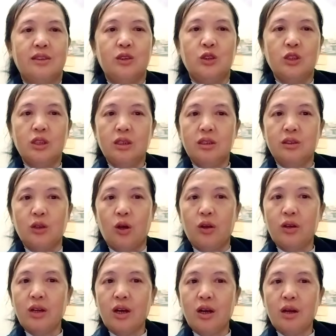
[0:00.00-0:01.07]
từ khi
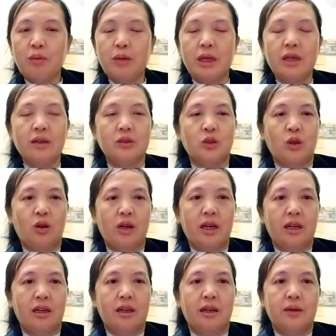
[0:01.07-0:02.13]
chó nó mà nhớ chó
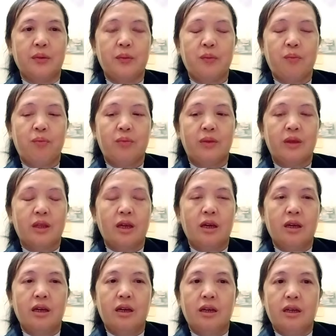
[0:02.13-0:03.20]
ấy
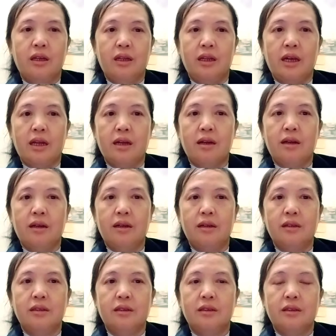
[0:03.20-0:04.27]
nên nó
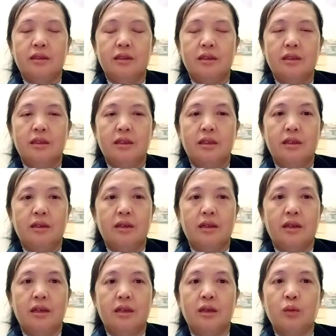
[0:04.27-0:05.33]
ờ,
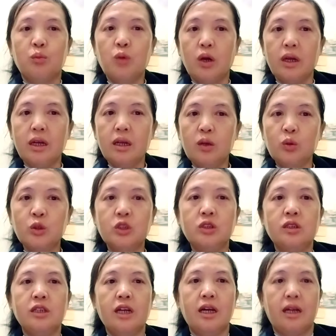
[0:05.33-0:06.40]
nếu mua y lúc
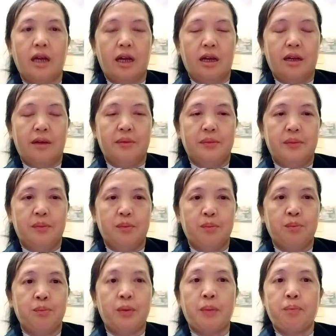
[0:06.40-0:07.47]
xia nè
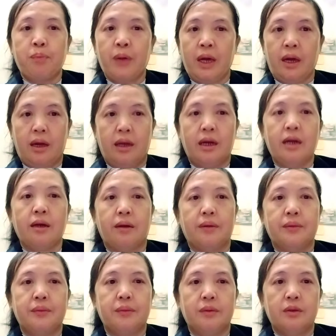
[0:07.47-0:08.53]
phê phê nè
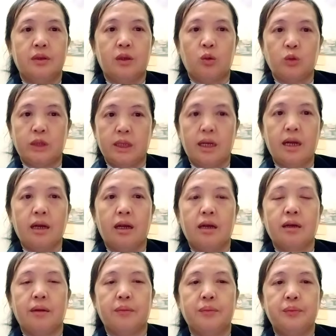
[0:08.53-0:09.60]
trong chỉ năng
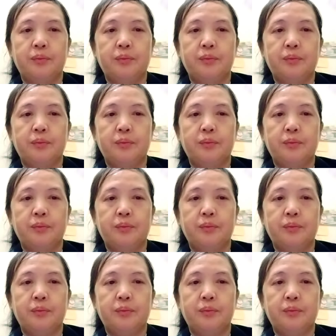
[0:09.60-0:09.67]
nè